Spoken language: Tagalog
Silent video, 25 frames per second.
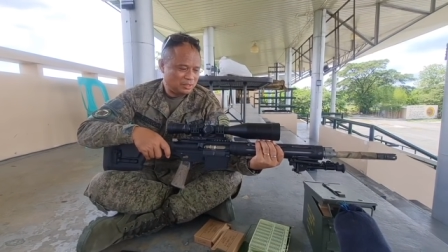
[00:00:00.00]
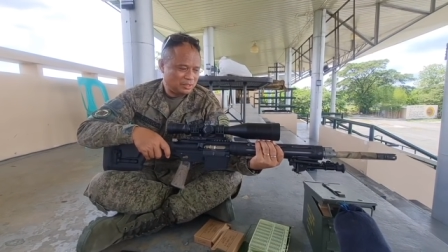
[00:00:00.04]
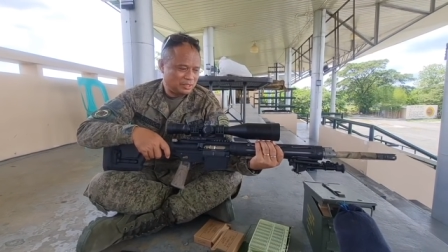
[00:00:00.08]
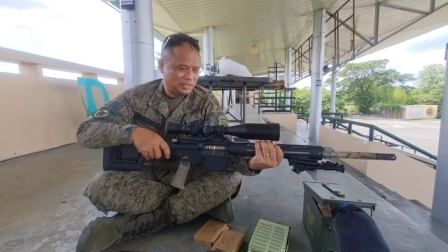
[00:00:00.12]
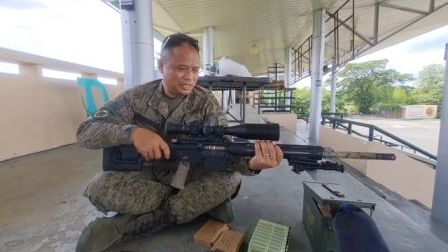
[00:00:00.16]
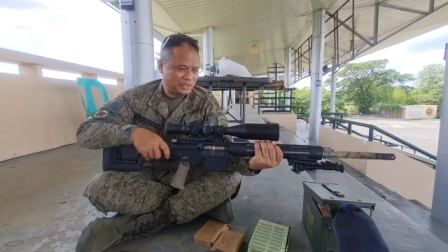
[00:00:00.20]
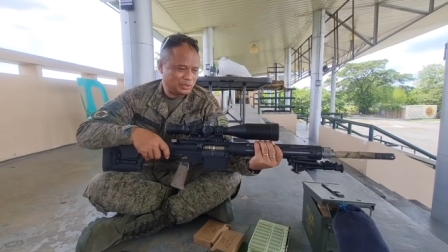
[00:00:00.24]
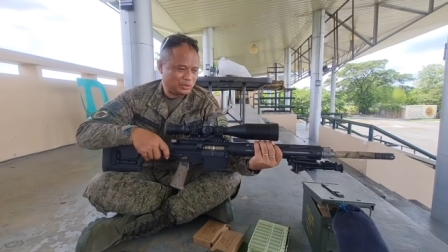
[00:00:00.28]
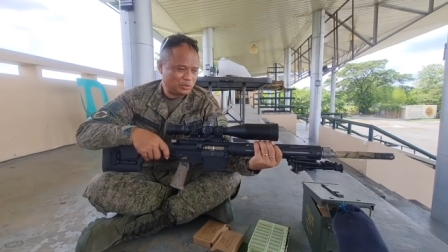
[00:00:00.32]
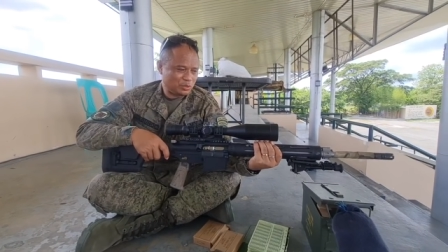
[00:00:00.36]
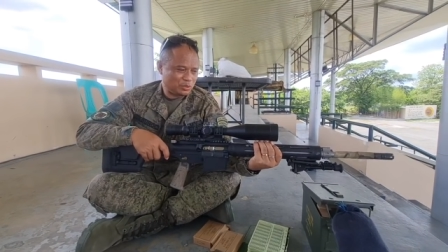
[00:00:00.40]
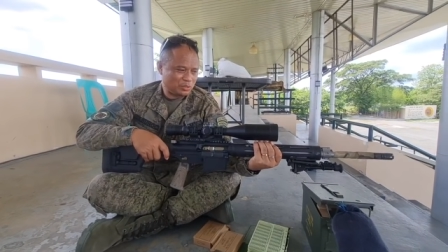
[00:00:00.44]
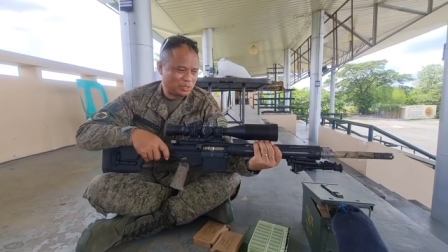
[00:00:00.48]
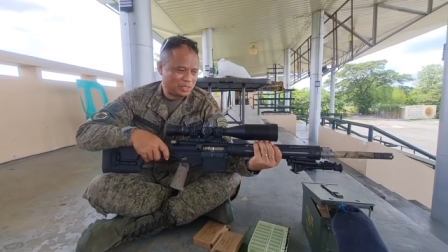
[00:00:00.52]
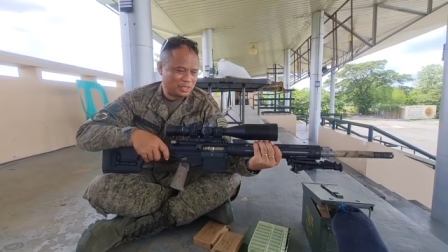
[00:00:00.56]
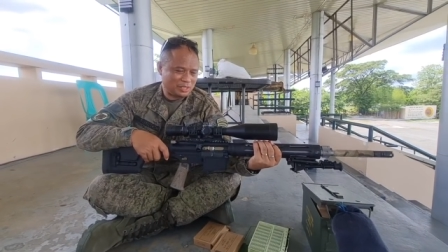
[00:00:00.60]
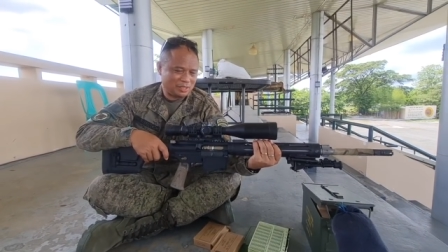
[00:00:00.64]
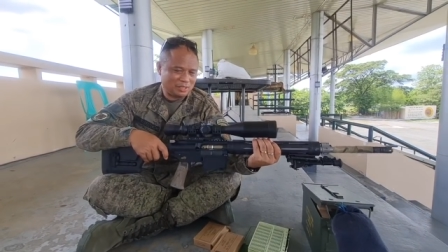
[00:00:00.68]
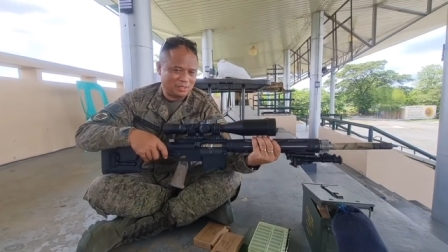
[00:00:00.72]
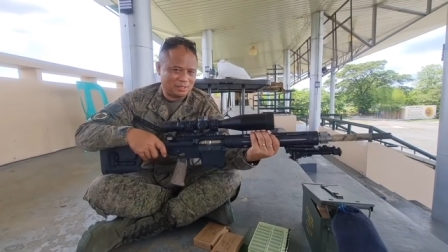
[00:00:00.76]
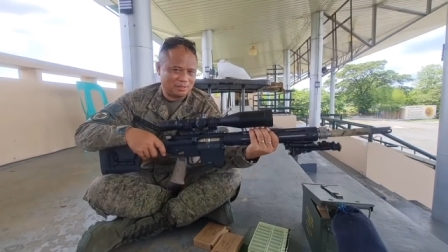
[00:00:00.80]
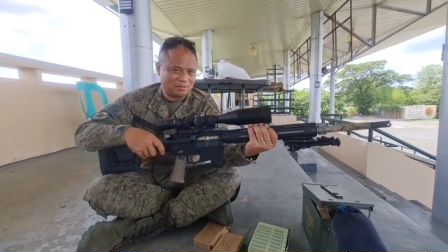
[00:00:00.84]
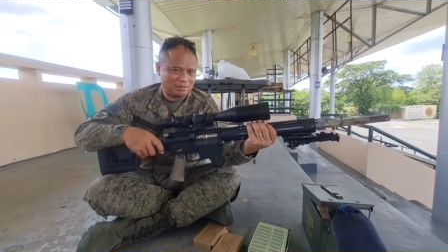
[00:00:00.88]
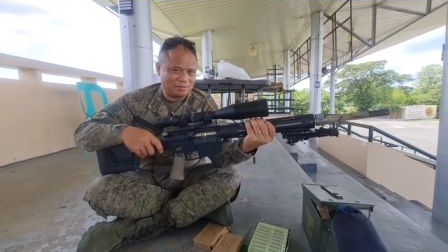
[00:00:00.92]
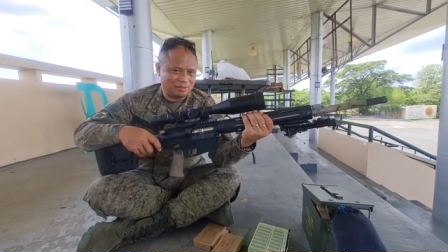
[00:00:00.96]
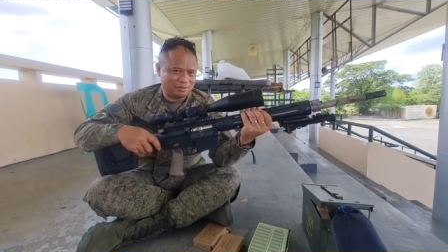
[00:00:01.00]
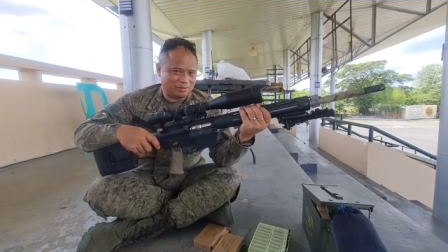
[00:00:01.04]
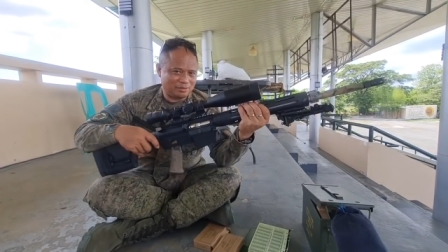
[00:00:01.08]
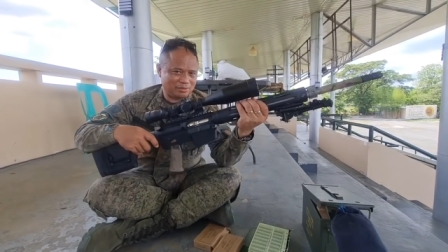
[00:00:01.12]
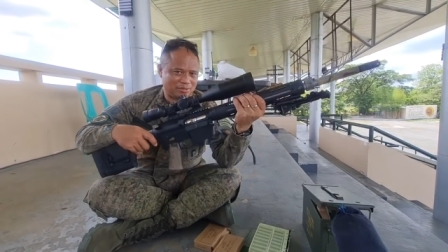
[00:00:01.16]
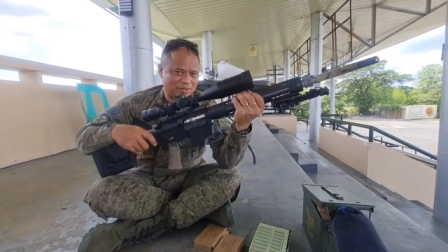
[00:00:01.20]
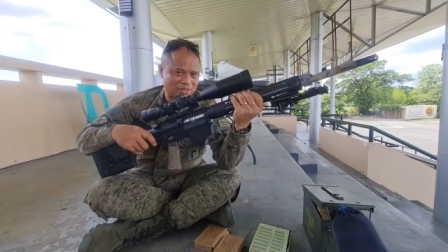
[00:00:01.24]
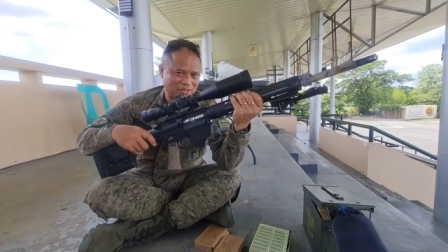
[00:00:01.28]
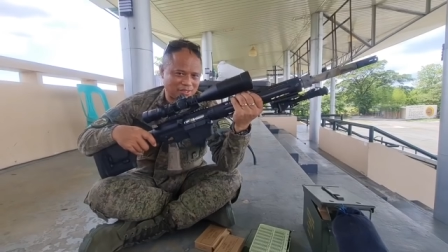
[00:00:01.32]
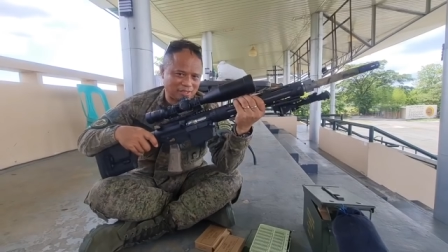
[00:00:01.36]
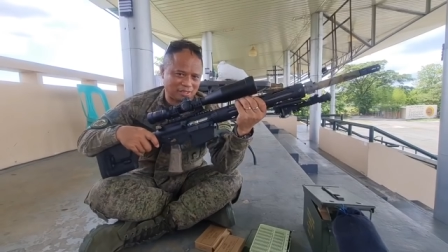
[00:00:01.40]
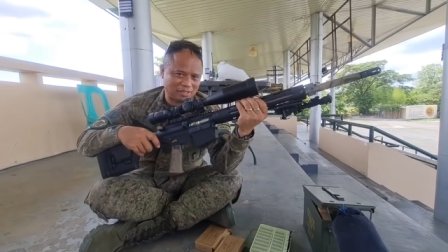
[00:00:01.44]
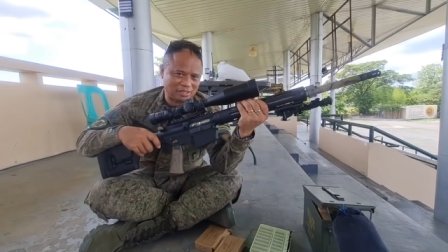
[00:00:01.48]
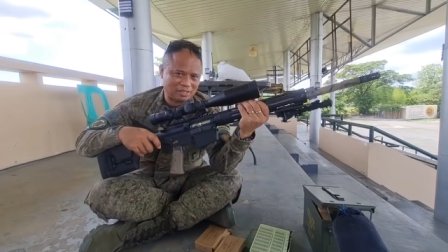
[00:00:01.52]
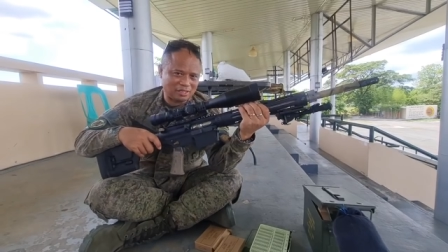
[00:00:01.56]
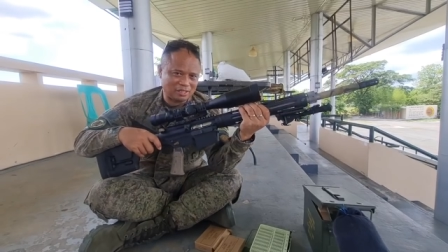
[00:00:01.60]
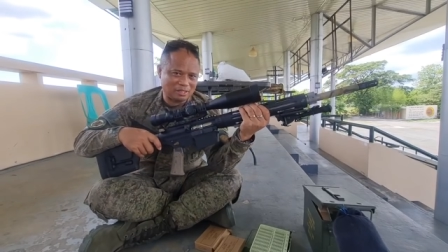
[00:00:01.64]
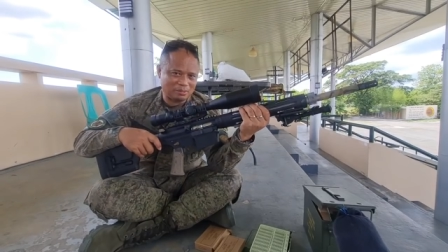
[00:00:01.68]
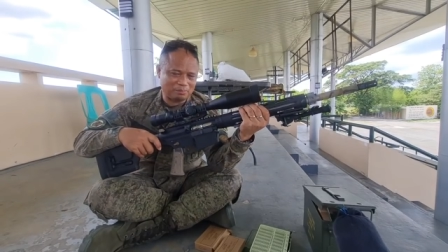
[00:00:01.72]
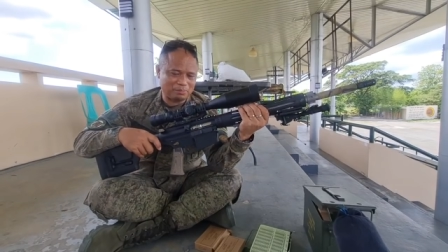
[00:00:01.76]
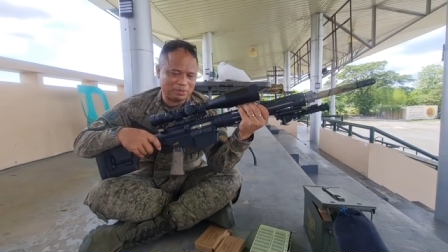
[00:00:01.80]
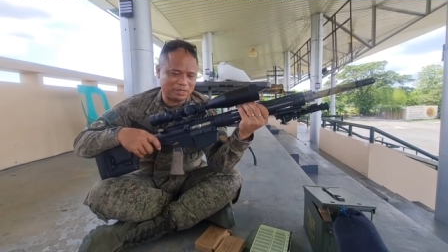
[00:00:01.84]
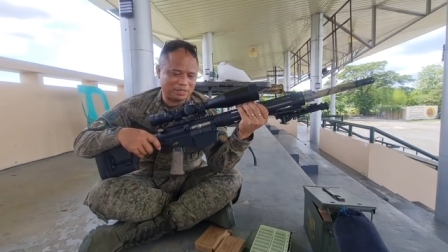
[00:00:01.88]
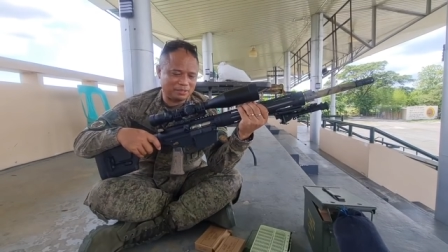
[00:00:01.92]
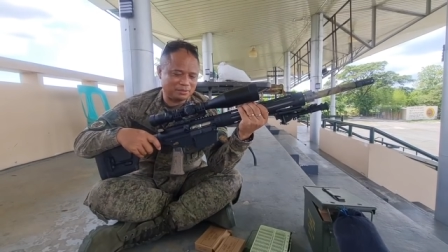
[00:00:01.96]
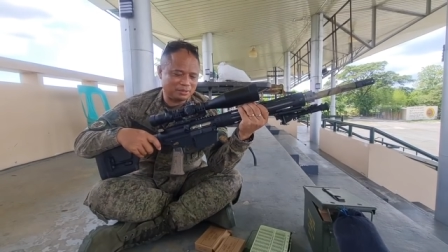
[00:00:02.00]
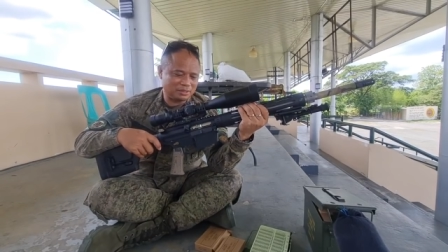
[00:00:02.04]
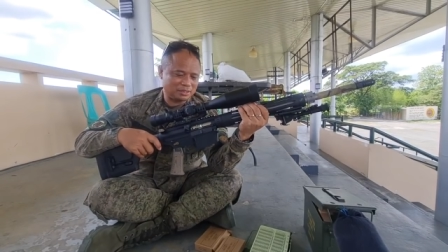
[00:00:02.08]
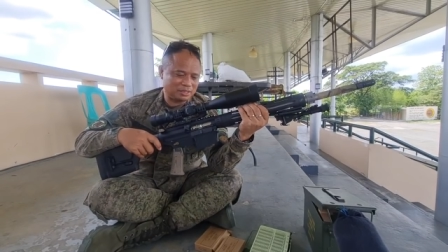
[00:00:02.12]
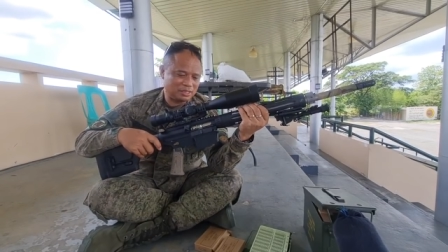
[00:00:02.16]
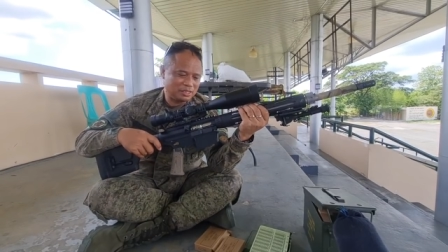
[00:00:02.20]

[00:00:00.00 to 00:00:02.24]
nito ay andito sa ating harapan.